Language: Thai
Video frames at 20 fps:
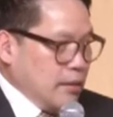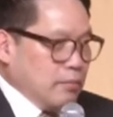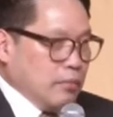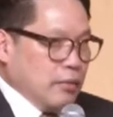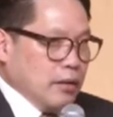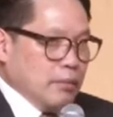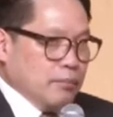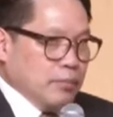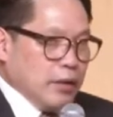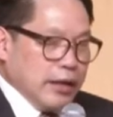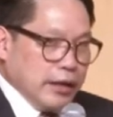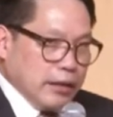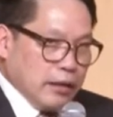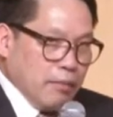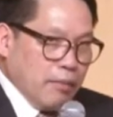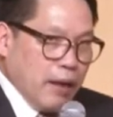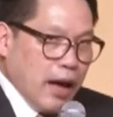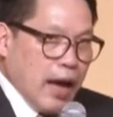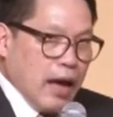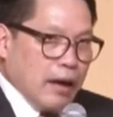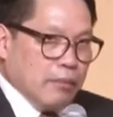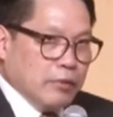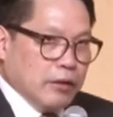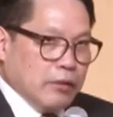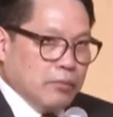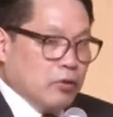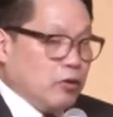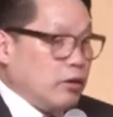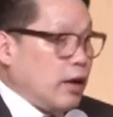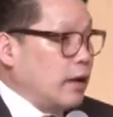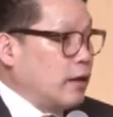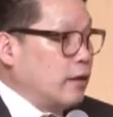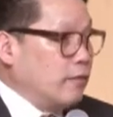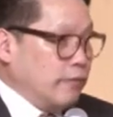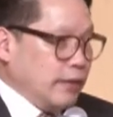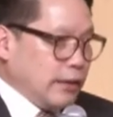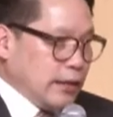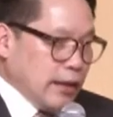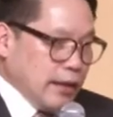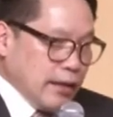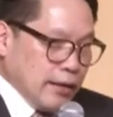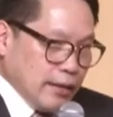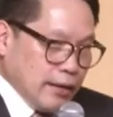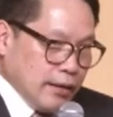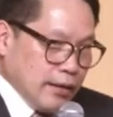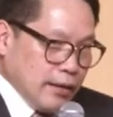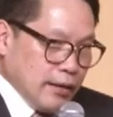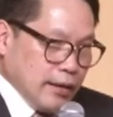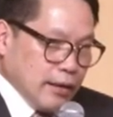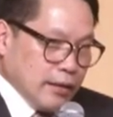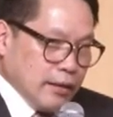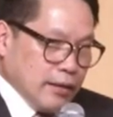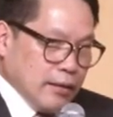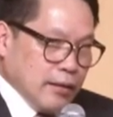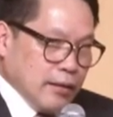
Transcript: เพิ่มผลิตภาพหรือ productivity นั่นเอง